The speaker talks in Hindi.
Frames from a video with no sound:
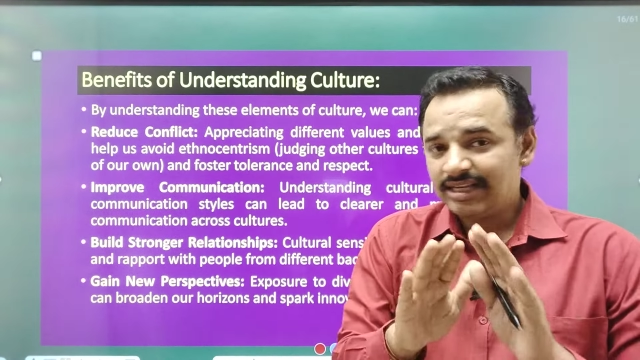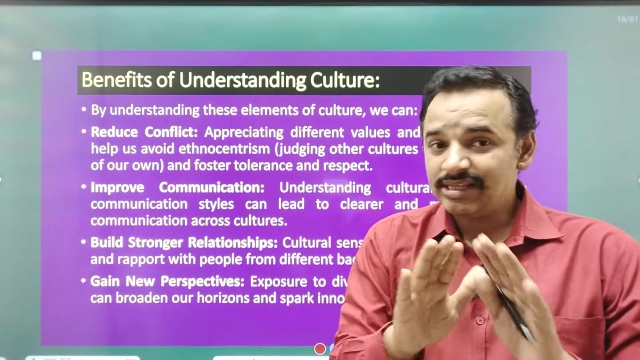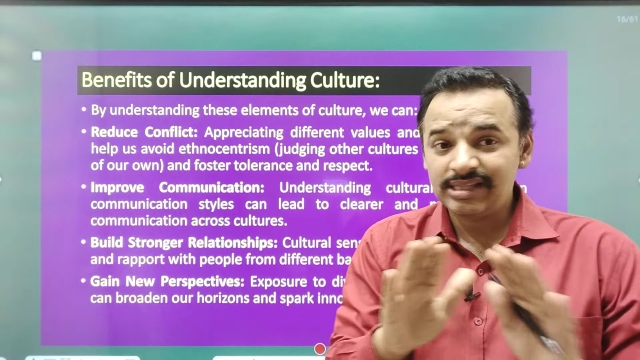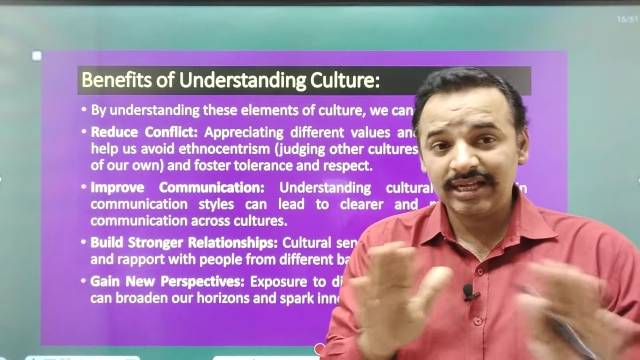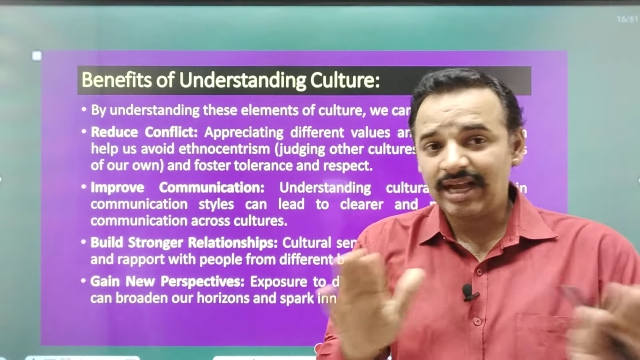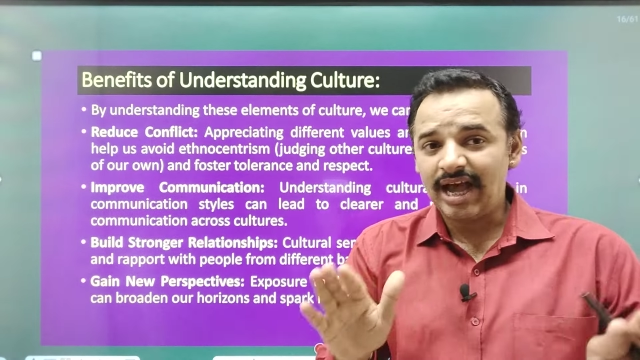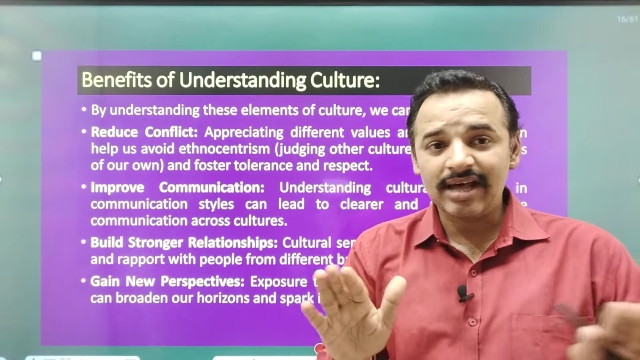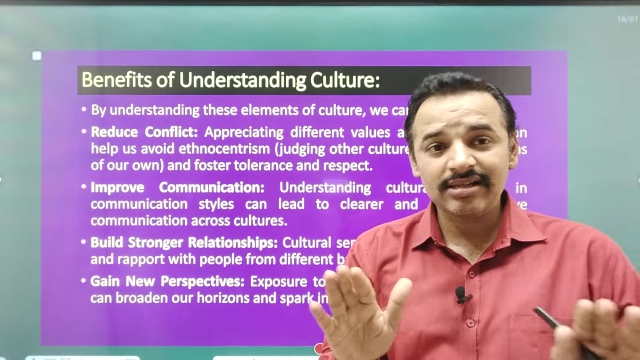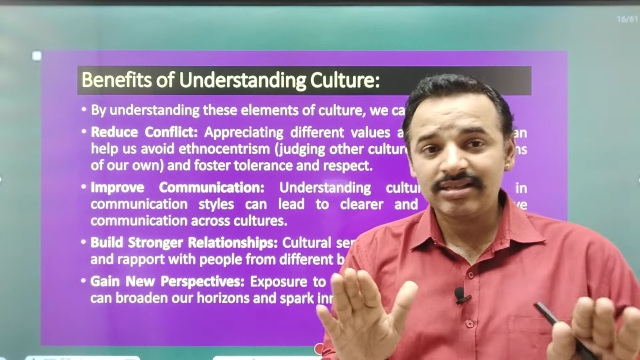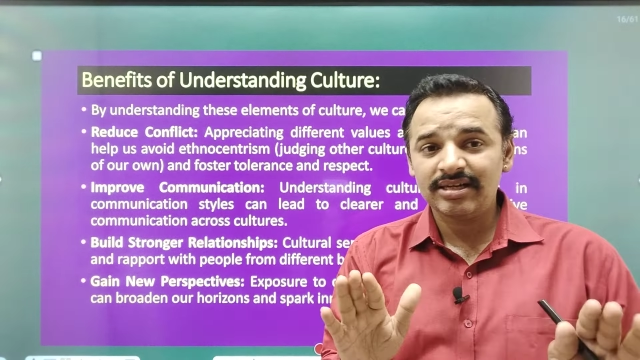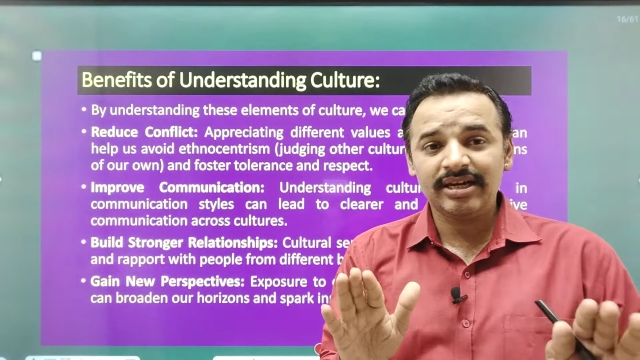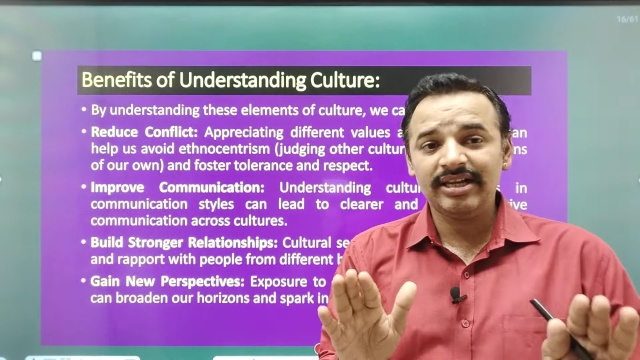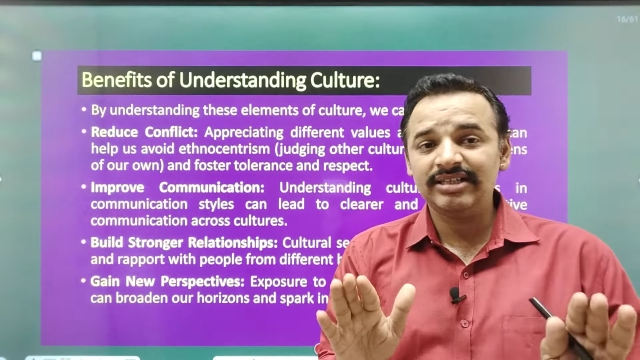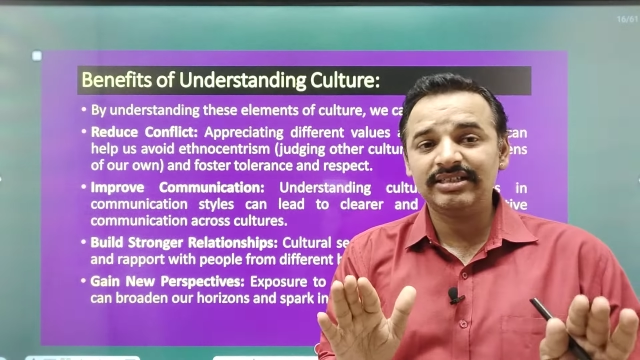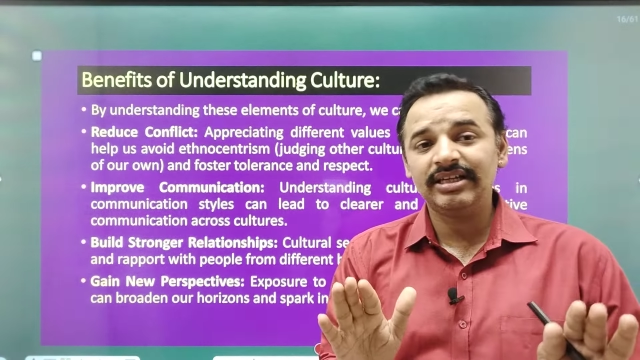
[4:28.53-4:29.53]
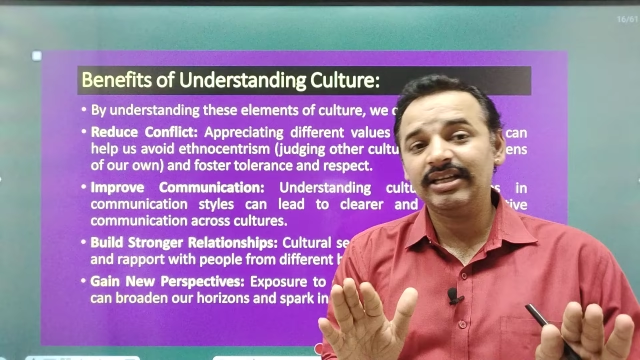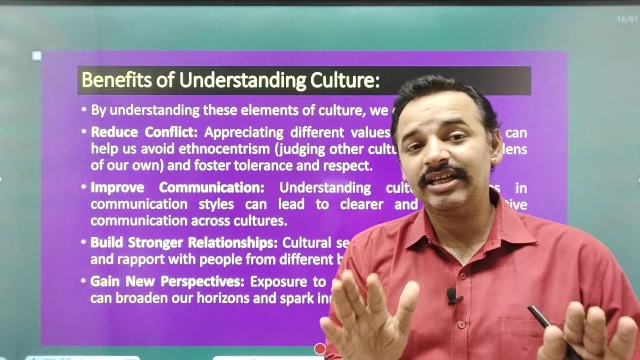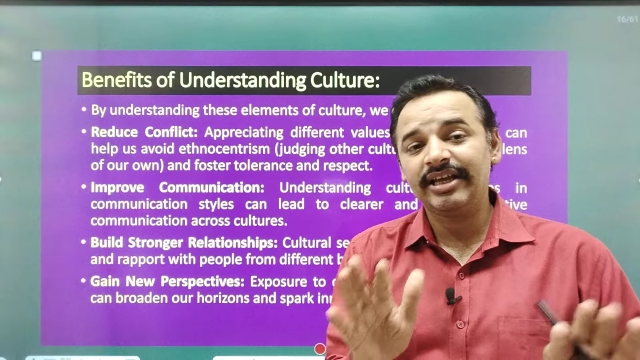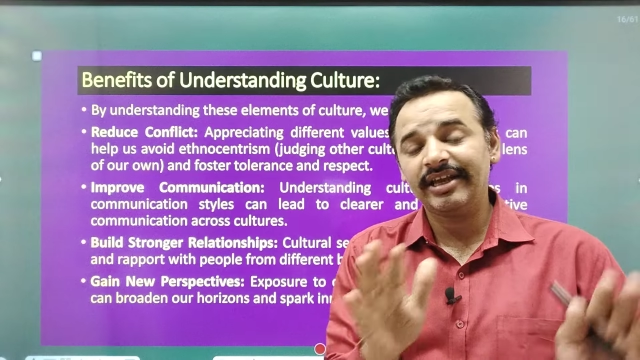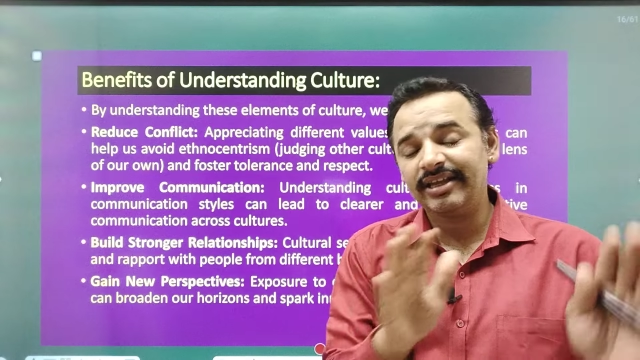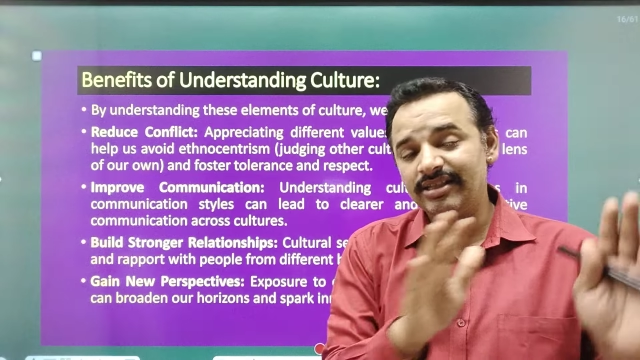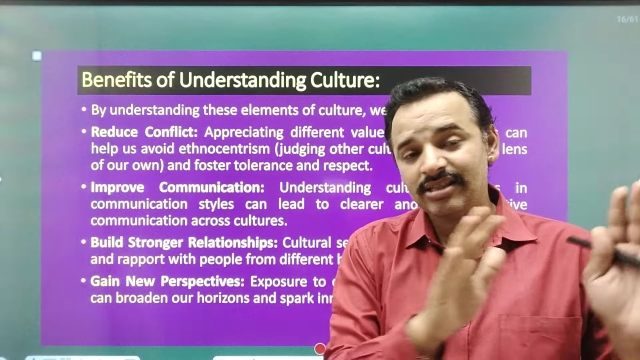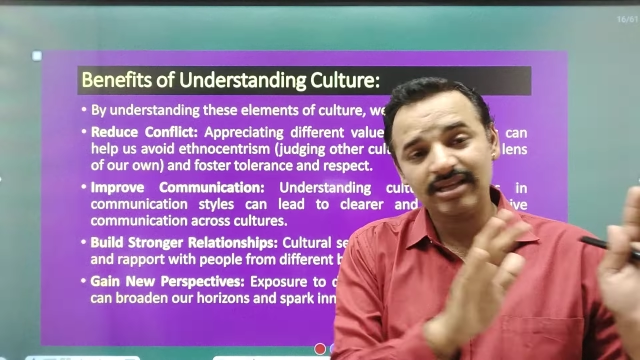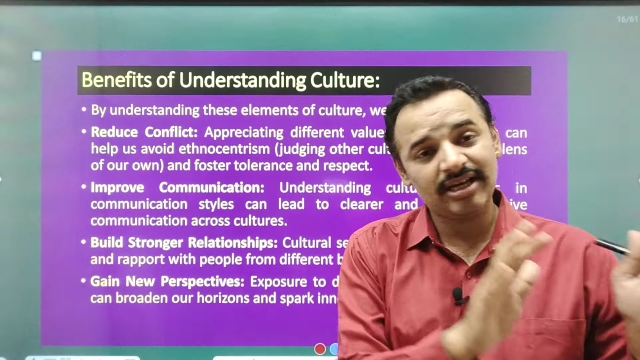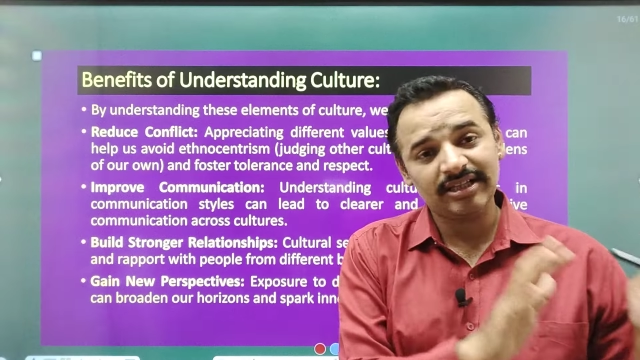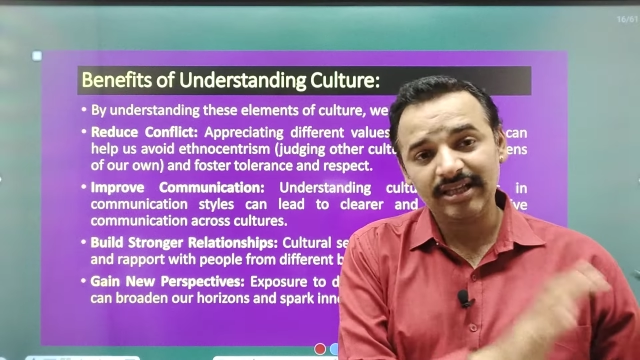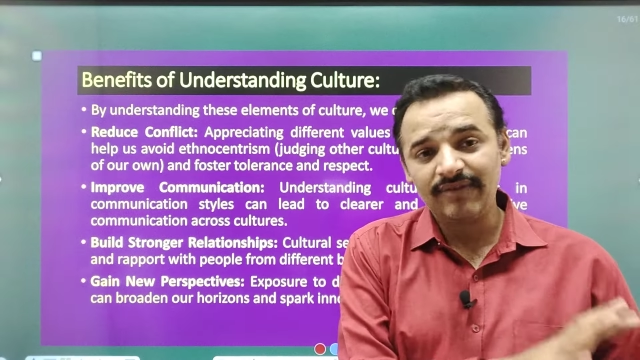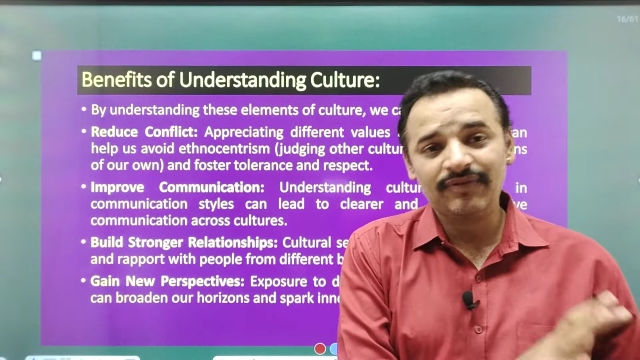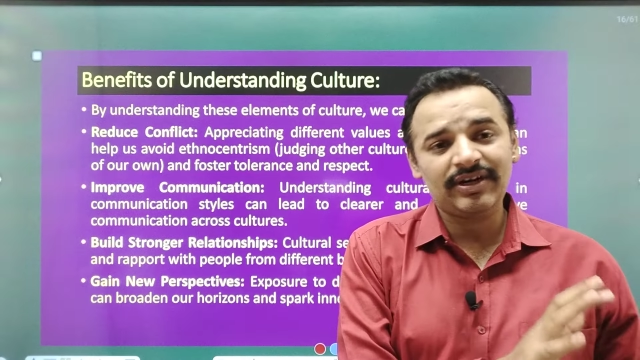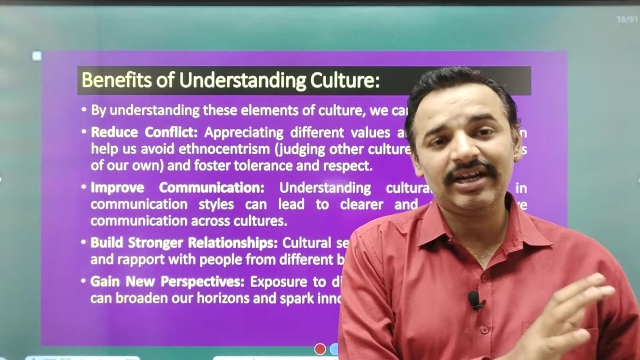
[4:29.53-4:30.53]
किसी कास्ट रिलीजन के किसी
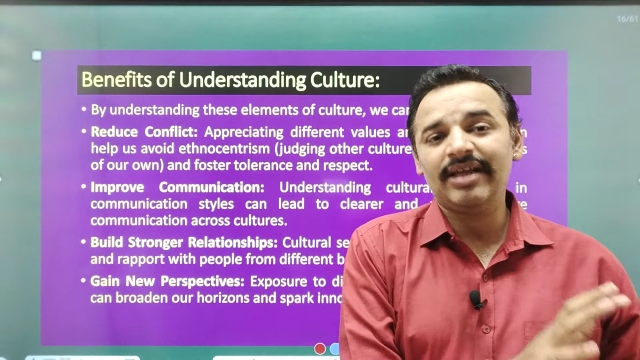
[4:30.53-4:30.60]
अदर